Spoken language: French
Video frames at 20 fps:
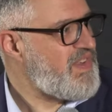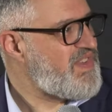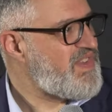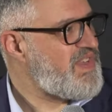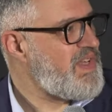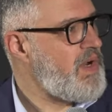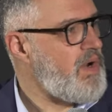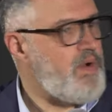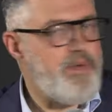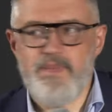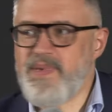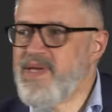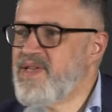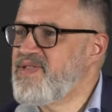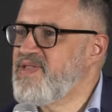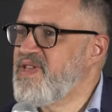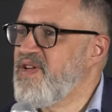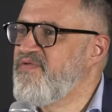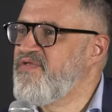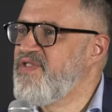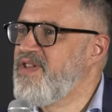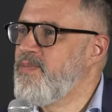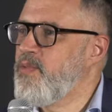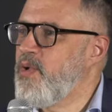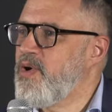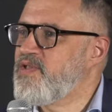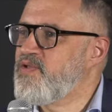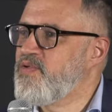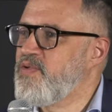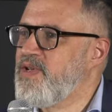Excellent. Merci
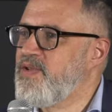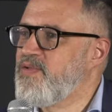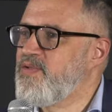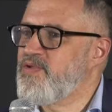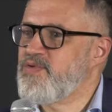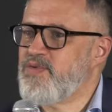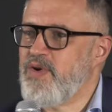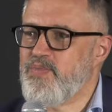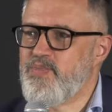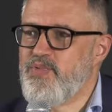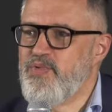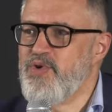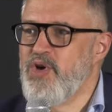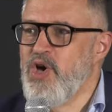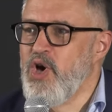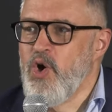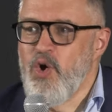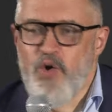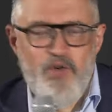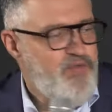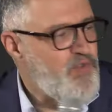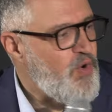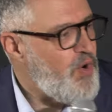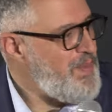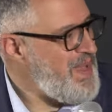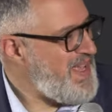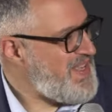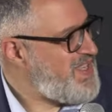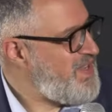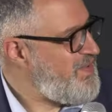infiniment à tous les deux. Je crois qu'on peut
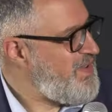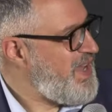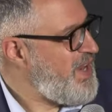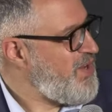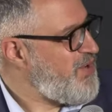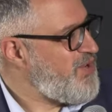vous remercier avec